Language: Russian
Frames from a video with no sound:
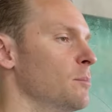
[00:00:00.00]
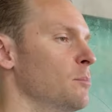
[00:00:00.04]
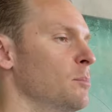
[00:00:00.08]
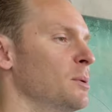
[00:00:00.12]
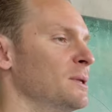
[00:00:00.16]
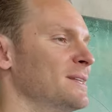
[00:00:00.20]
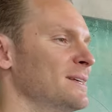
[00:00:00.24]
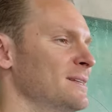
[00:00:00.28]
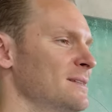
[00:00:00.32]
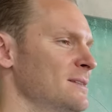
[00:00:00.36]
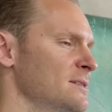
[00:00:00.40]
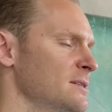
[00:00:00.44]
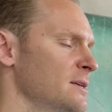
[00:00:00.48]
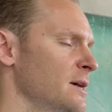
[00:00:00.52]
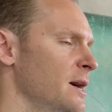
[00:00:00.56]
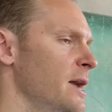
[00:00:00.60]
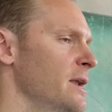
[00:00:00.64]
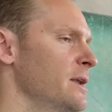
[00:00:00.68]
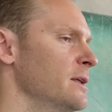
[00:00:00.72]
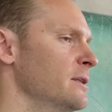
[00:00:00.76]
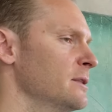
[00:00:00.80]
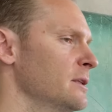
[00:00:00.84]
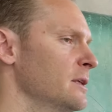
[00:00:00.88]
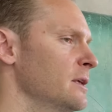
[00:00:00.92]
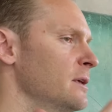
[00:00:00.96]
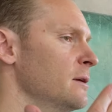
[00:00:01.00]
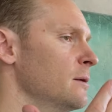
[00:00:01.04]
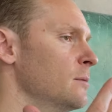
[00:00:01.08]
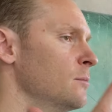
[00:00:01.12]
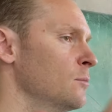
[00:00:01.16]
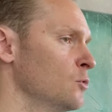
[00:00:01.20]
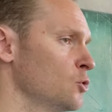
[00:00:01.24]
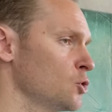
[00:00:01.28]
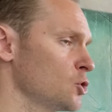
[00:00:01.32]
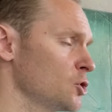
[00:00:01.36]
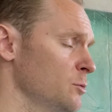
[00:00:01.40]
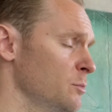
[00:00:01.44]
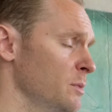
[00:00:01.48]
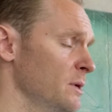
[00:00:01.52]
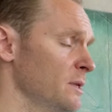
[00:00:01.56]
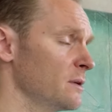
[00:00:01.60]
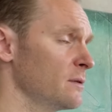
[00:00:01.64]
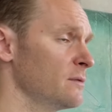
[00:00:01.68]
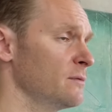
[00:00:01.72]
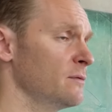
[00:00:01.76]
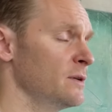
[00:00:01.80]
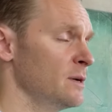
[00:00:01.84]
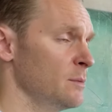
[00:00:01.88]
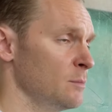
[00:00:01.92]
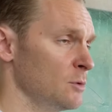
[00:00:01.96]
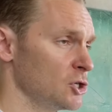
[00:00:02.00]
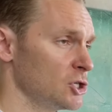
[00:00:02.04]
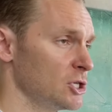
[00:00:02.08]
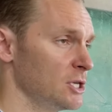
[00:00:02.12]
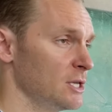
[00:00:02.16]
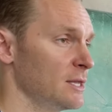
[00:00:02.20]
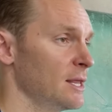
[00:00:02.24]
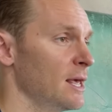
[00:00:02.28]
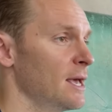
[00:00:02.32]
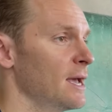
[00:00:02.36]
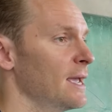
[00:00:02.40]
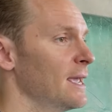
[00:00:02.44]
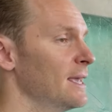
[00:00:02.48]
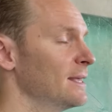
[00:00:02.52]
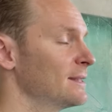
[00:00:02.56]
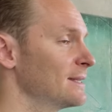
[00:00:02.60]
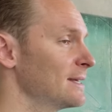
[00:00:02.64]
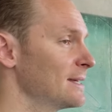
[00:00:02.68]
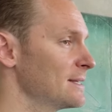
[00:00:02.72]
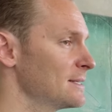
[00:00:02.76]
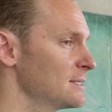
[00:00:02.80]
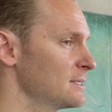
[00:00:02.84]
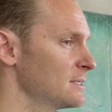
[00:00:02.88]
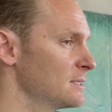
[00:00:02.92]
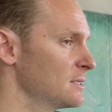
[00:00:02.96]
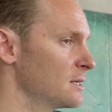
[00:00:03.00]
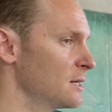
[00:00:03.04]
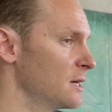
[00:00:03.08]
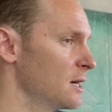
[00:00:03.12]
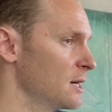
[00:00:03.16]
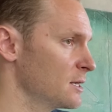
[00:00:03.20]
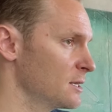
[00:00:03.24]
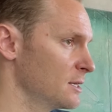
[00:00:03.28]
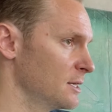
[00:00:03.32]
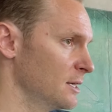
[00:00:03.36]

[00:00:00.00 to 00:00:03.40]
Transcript: потенциален и может быть вымышлен. Это страх